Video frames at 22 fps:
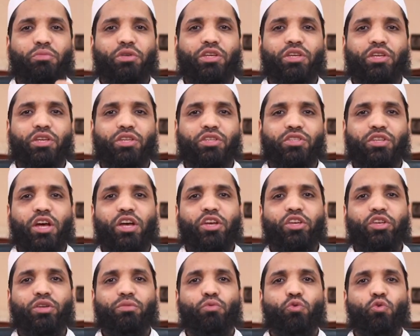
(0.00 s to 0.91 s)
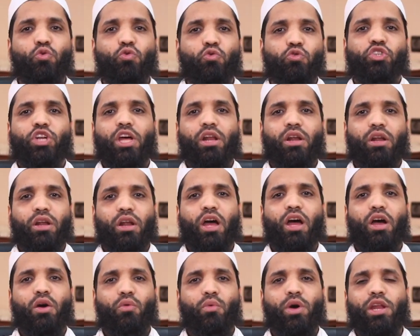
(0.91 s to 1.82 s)
به صاحبه
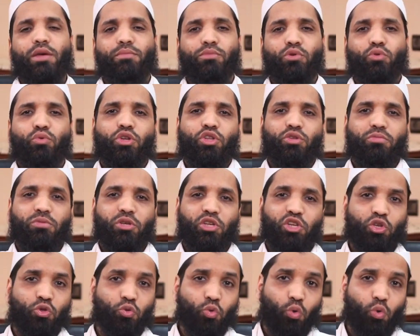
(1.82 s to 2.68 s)
شرا ولم يرد به